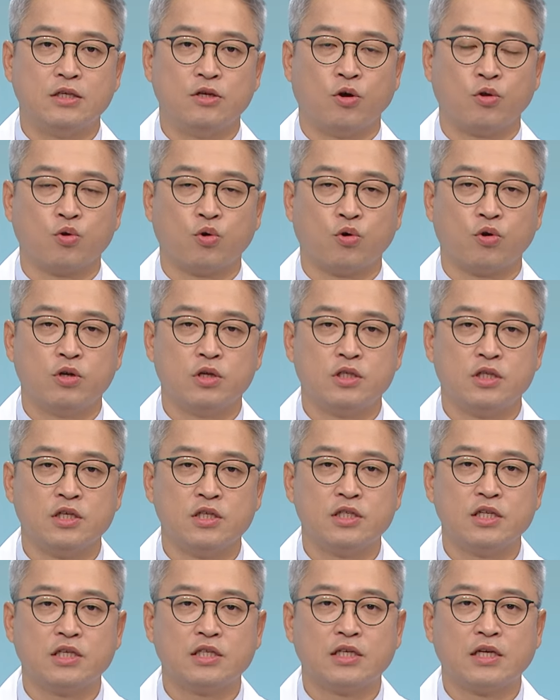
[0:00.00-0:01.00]
연고를
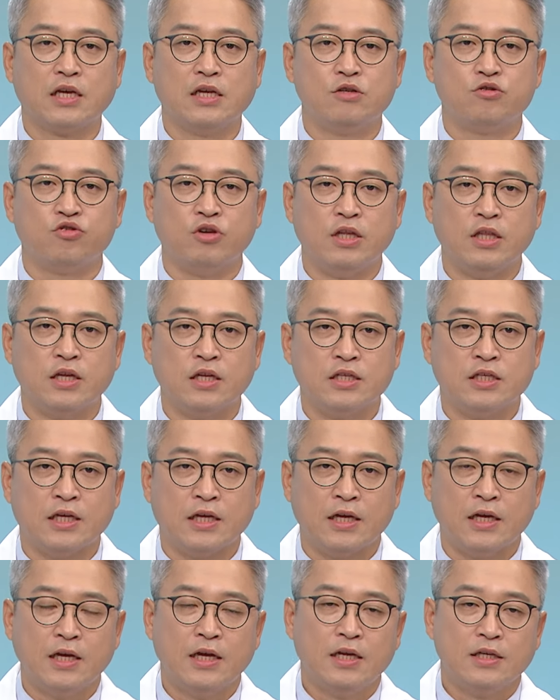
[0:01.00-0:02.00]
증식시킬 수
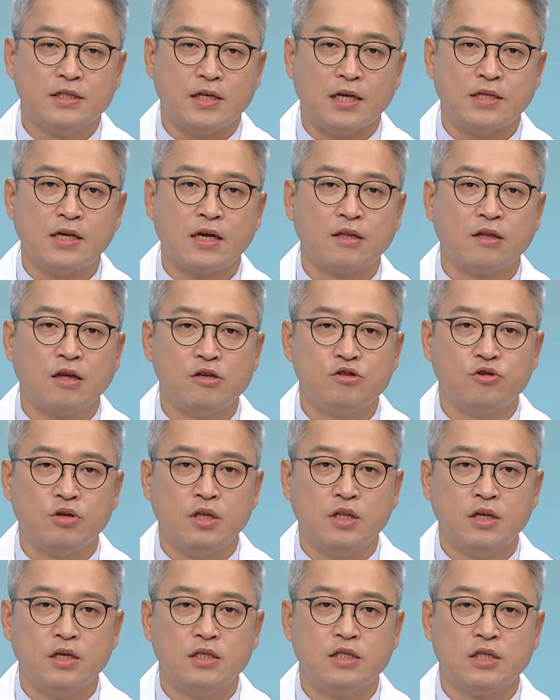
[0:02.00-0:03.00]
있는지 재생될 수
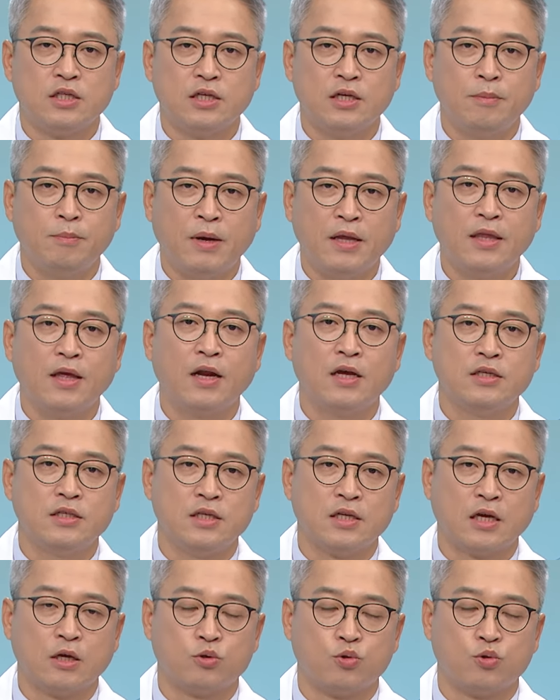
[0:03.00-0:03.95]
있는지를 판단하시는 게